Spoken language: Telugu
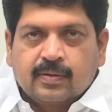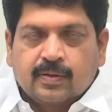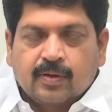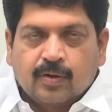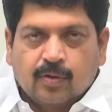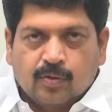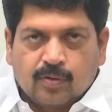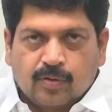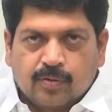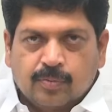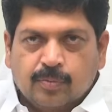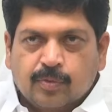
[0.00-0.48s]

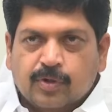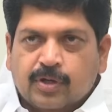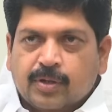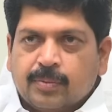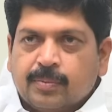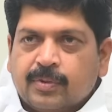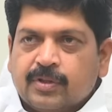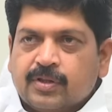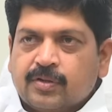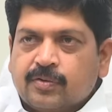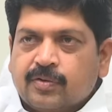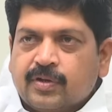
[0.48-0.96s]
గౌరవ
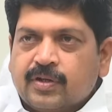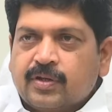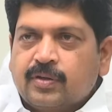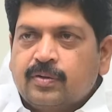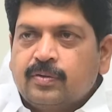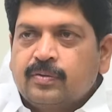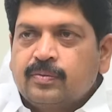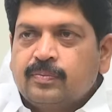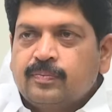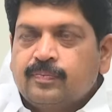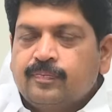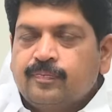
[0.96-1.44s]
ముఖ్యమంత్రి
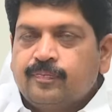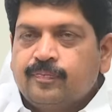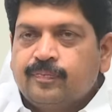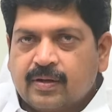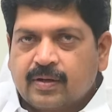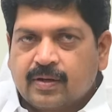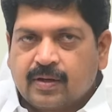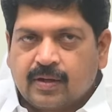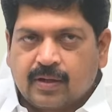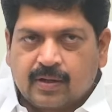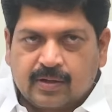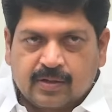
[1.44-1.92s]
వర్యులు
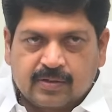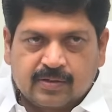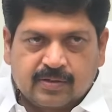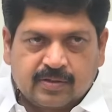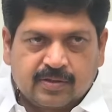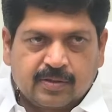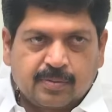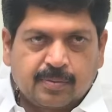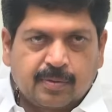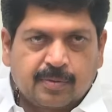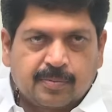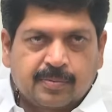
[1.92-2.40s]
నారా
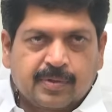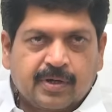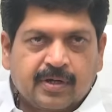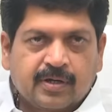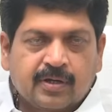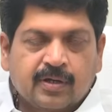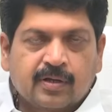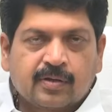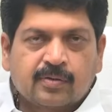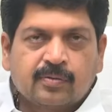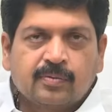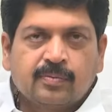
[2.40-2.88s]
చంద్రబాబు నాయుడు
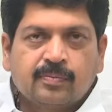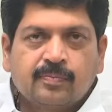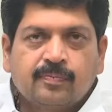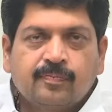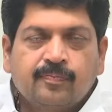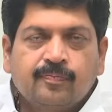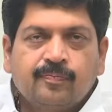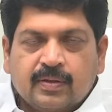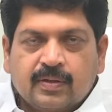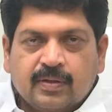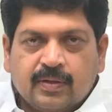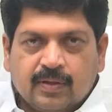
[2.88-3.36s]
గారు
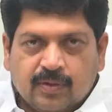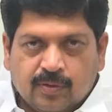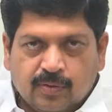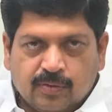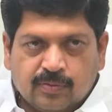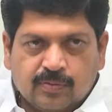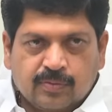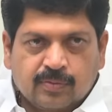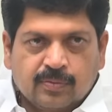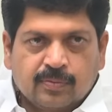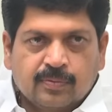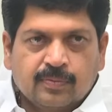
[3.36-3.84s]

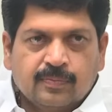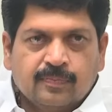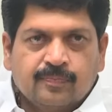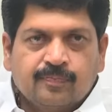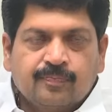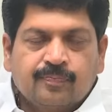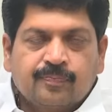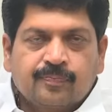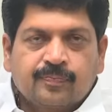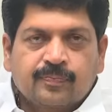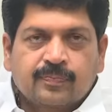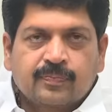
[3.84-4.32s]
ఈరోజు
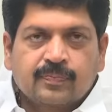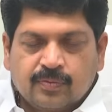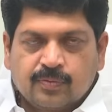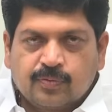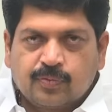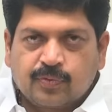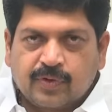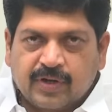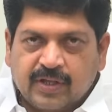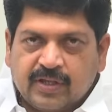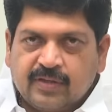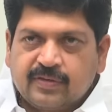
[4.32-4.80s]

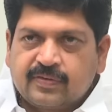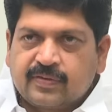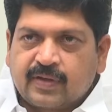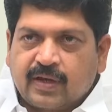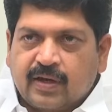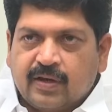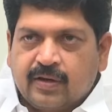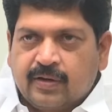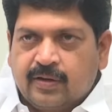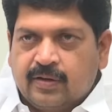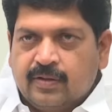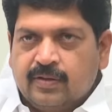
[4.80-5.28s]
ఫ్రీ
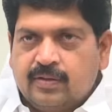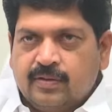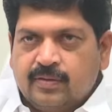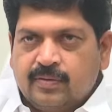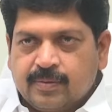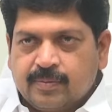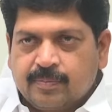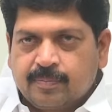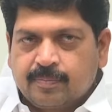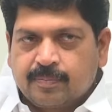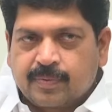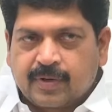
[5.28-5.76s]
శాండ్
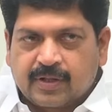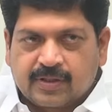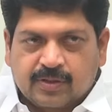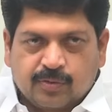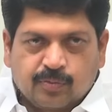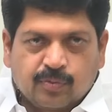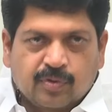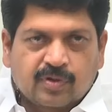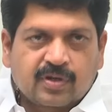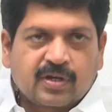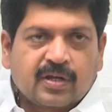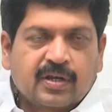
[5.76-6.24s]
ప్రతి
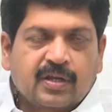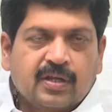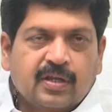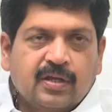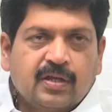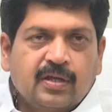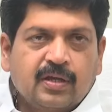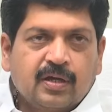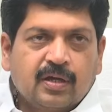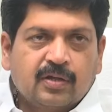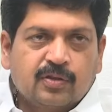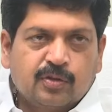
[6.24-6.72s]
ఒక్కరికి
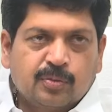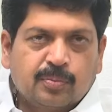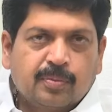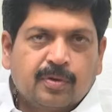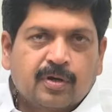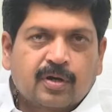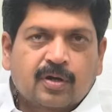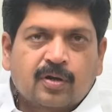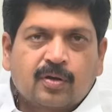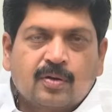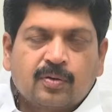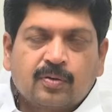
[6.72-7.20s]

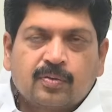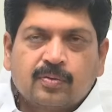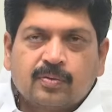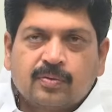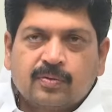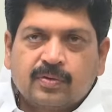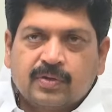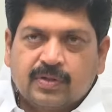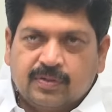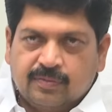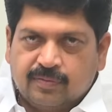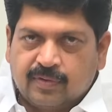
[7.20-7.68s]
అందుబాటులో
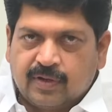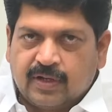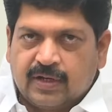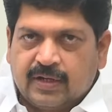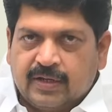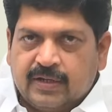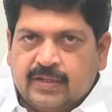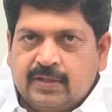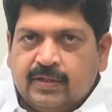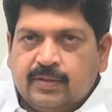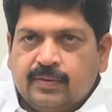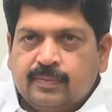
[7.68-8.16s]

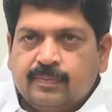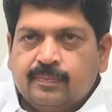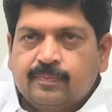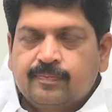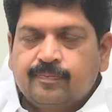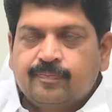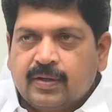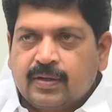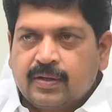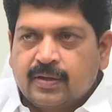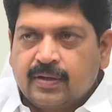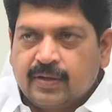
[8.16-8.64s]
ఇవ్వాలని
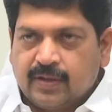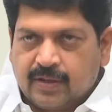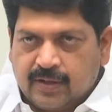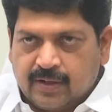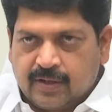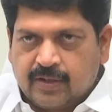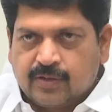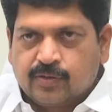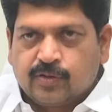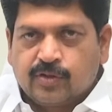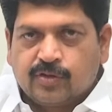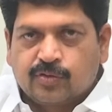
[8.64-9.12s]

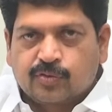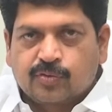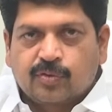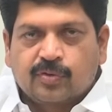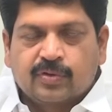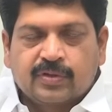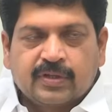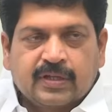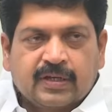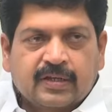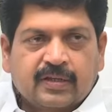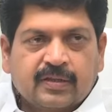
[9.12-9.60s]
నిర్ణయం
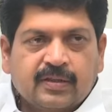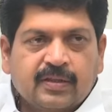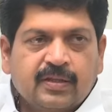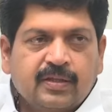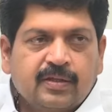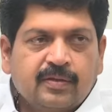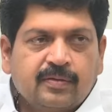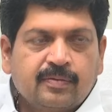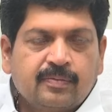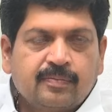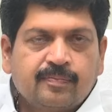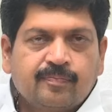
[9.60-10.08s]
తీసుకోవడం జరిగింది
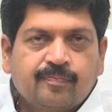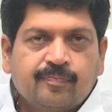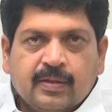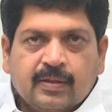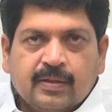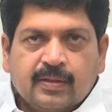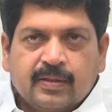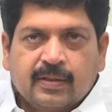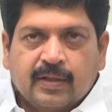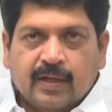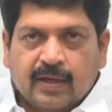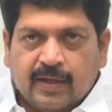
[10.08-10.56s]

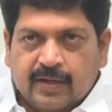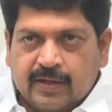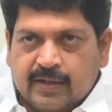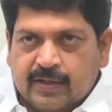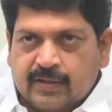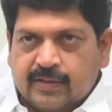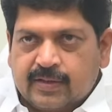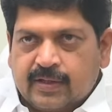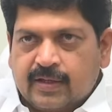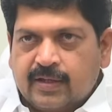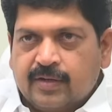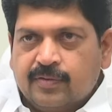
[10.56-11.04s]
దానికి
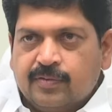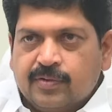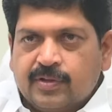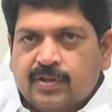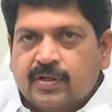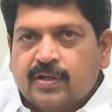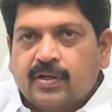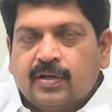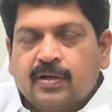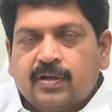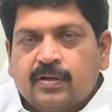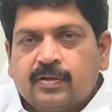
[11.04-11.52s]
తగిన
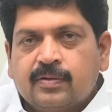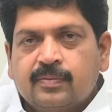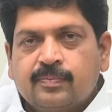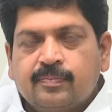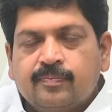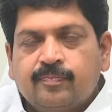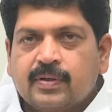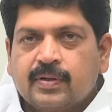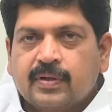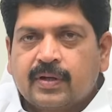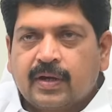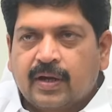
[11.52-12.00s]
విధంగా
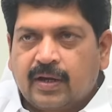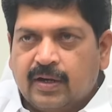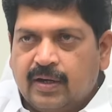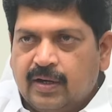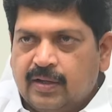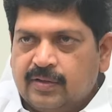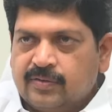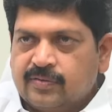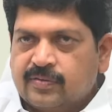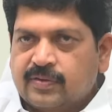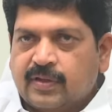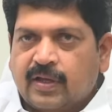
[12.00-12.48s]

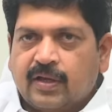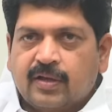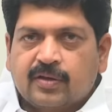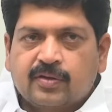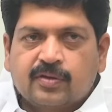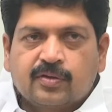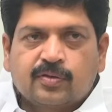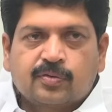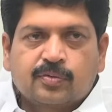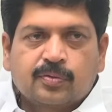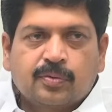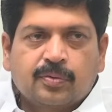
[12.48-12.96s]
గైడ్లైన్స్ తయారు
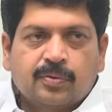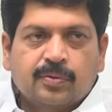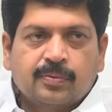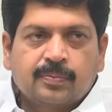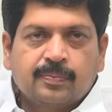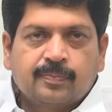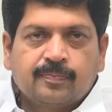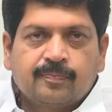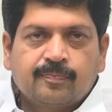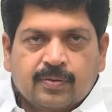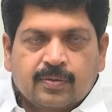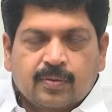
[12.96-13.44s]
చేసుకోవడం
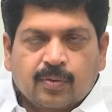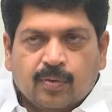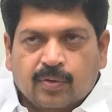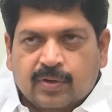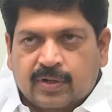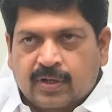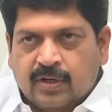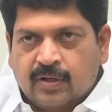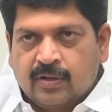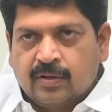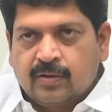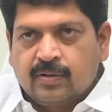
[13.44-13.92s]

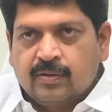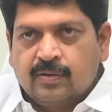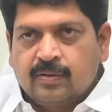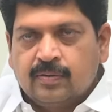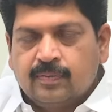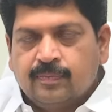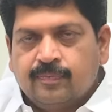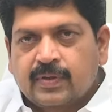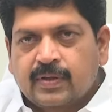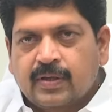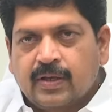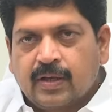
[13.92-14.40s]
టోటల్
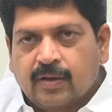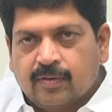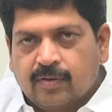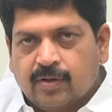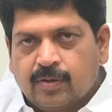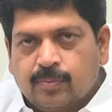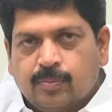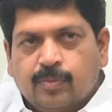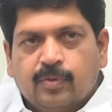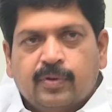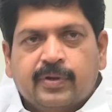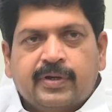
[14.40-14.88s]

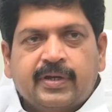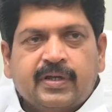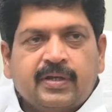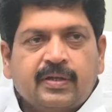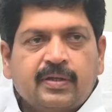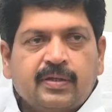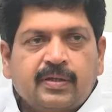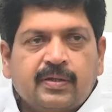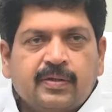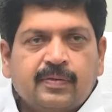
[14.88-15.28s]
అవైలబిలిటీ